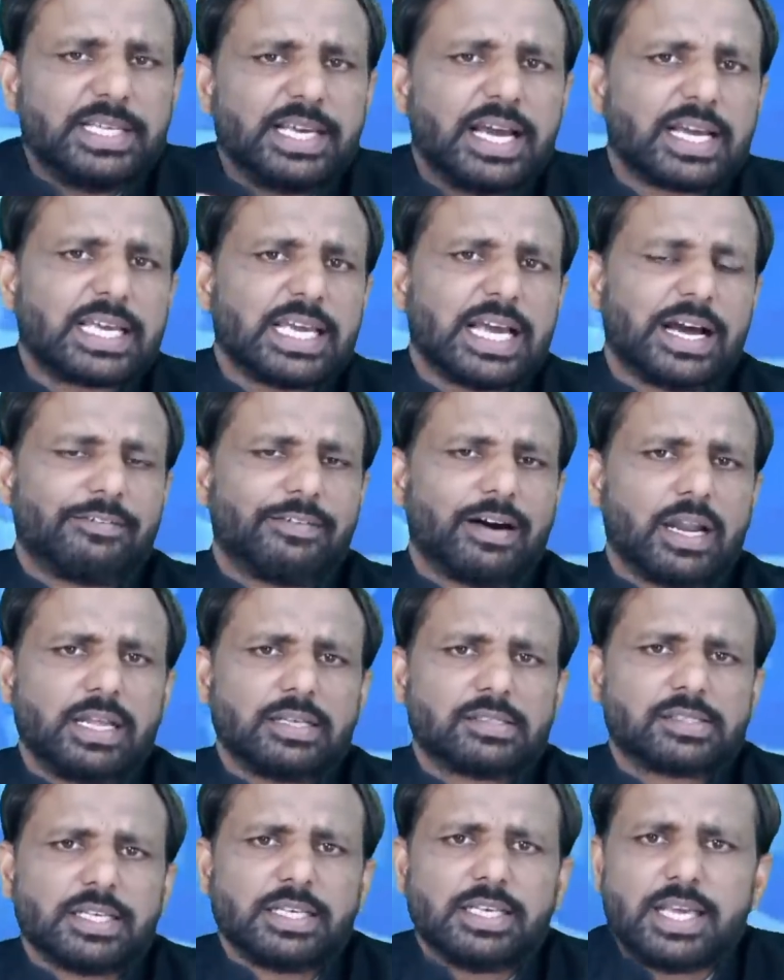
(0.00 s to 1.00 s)
मीडिया के
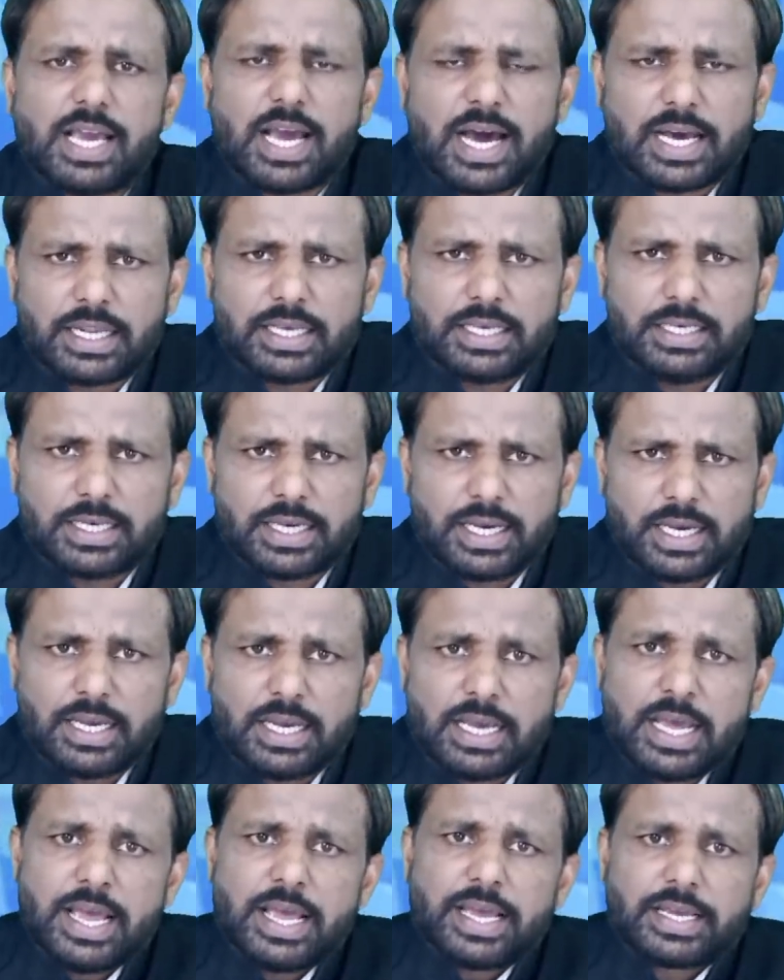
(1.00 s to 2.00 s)
हवाले से ये आ रही है
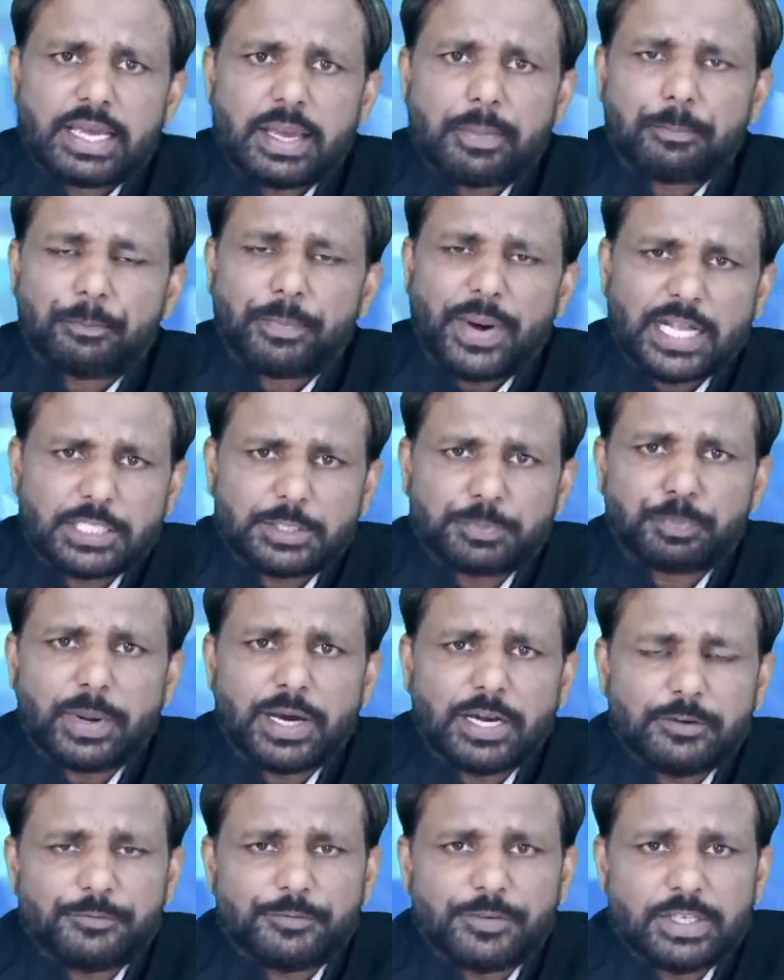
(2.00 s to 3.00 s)
कि
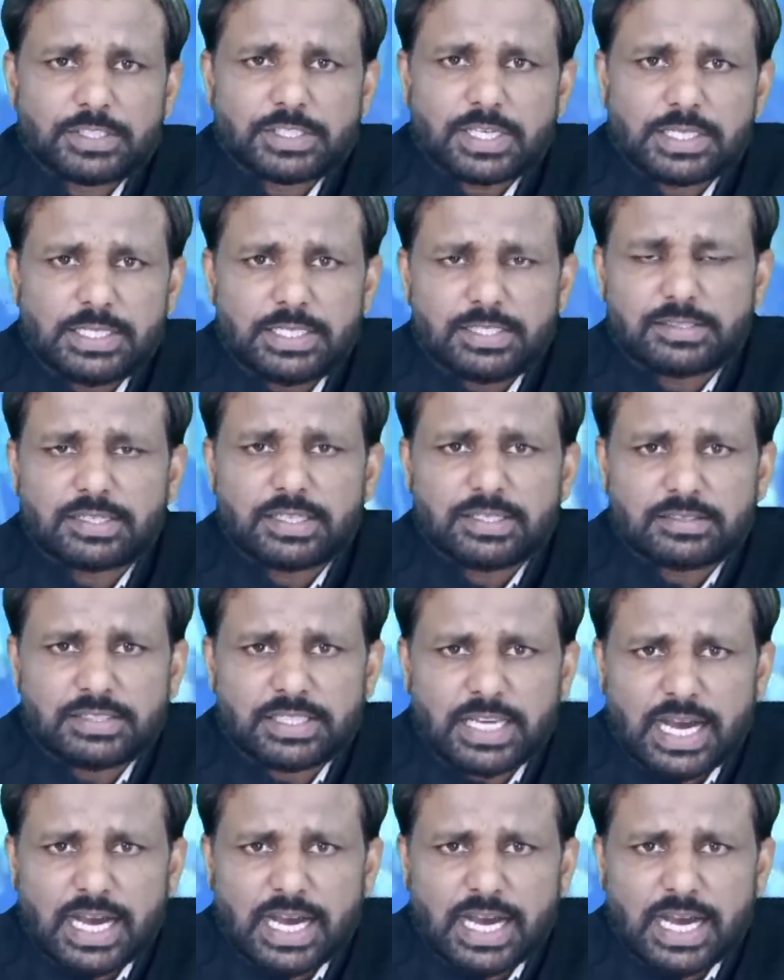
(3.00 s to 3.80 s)
55 फीसदी से